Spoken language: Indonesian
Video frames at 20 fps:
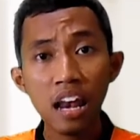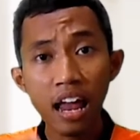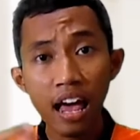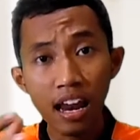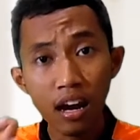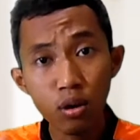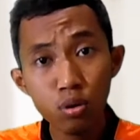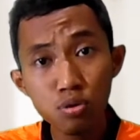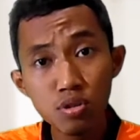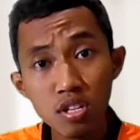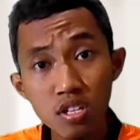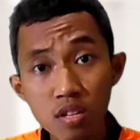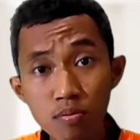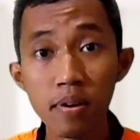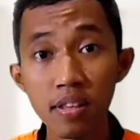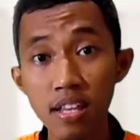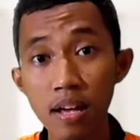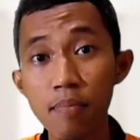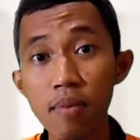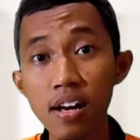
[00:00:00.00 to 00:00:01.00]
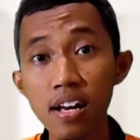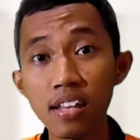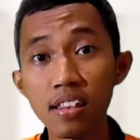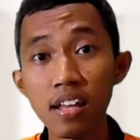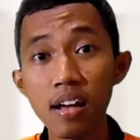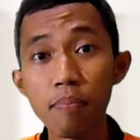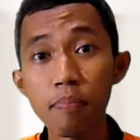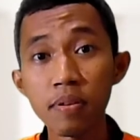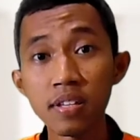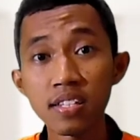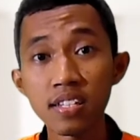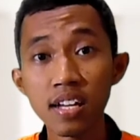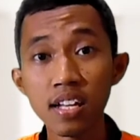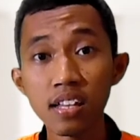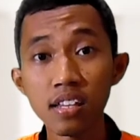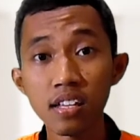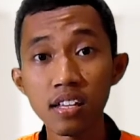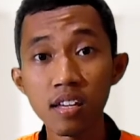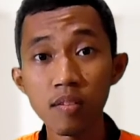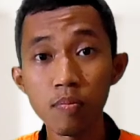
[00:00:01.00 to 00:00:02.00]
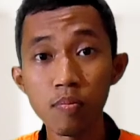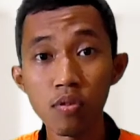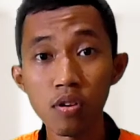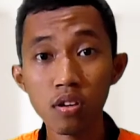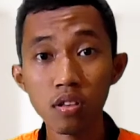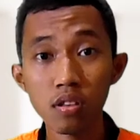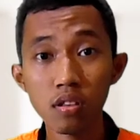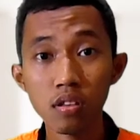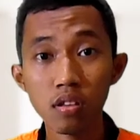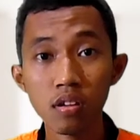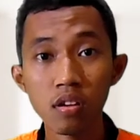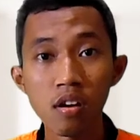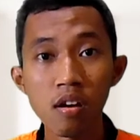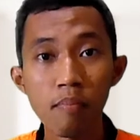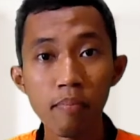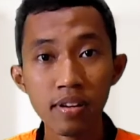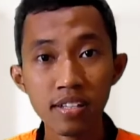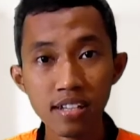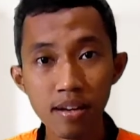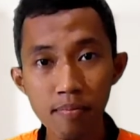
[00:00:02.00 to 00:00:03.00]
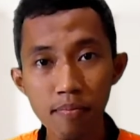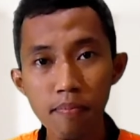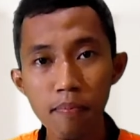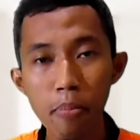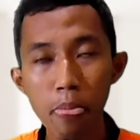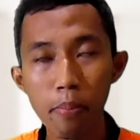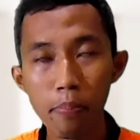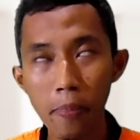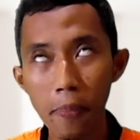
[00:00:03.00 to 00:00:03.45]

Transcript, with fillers: Lalu sis pertama kita pencet keyboard percam